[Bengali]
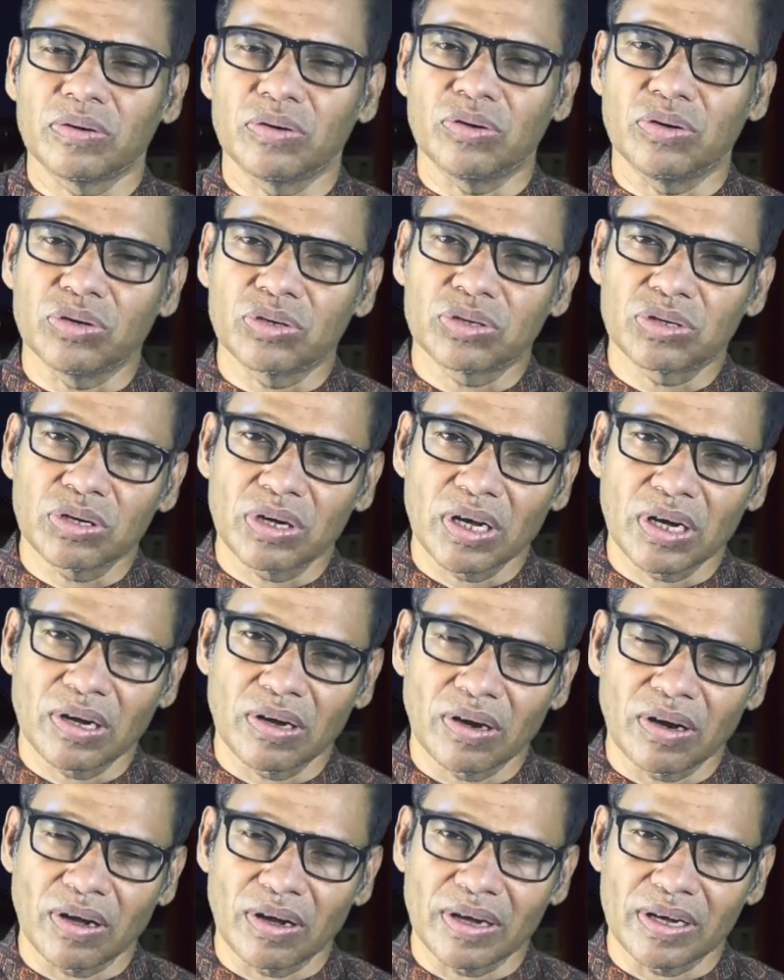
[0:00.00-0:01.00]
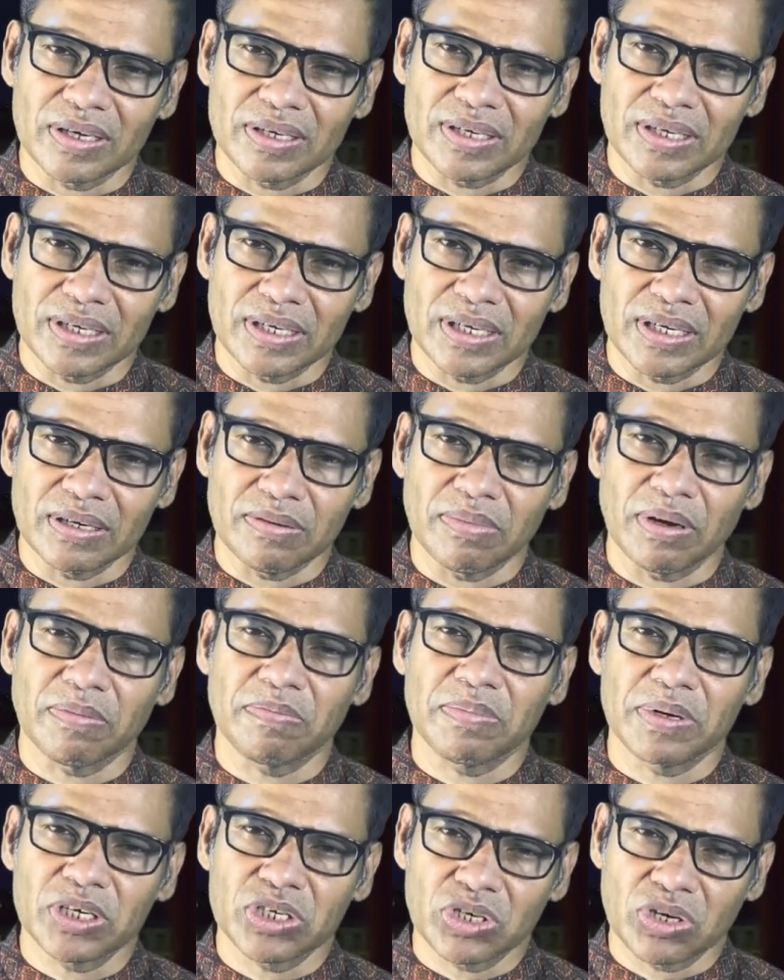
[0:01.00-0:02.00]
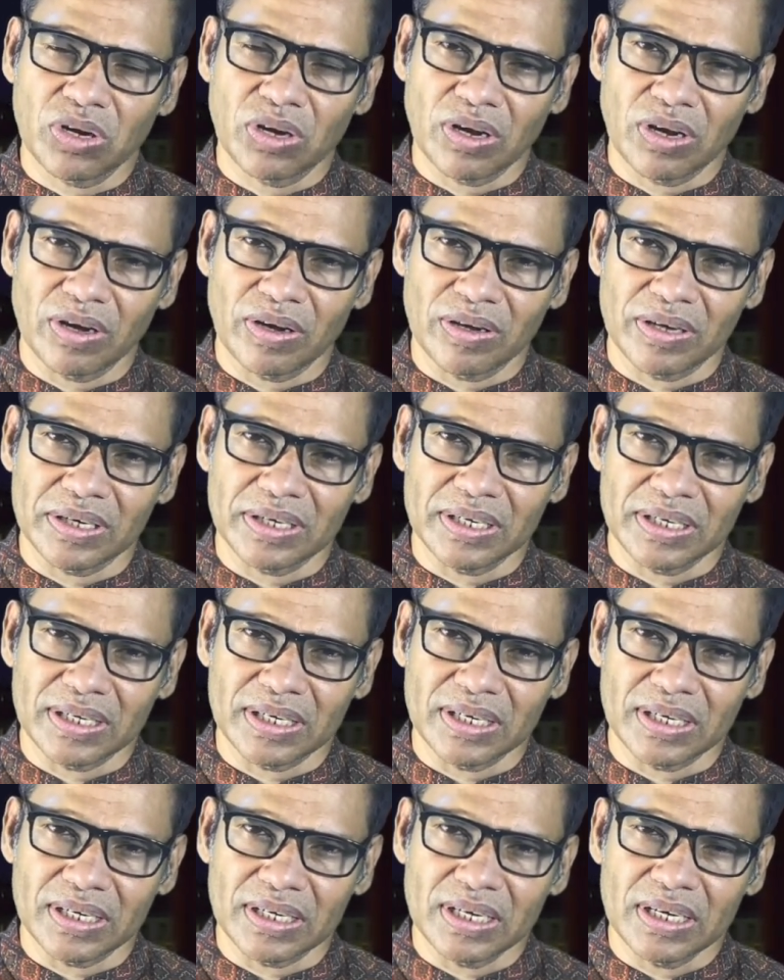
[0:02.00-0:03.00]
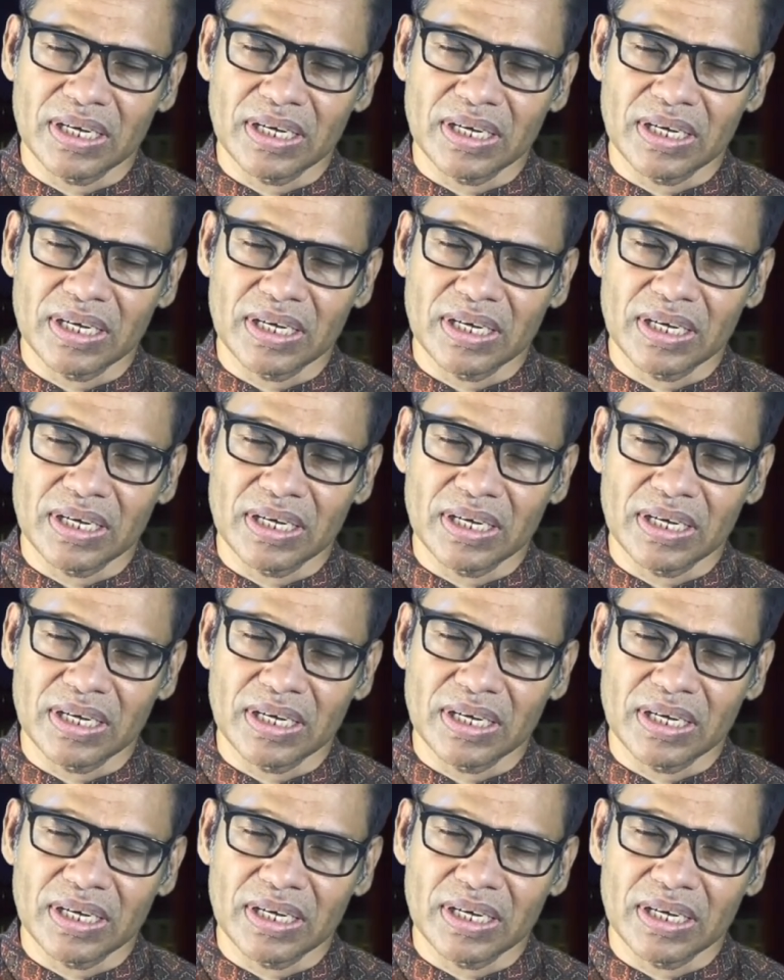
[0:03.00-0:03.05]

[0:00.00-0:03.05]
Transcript: ঘোষণা করা হয় ঠিকই বা পেশ করা হয় ঠিকই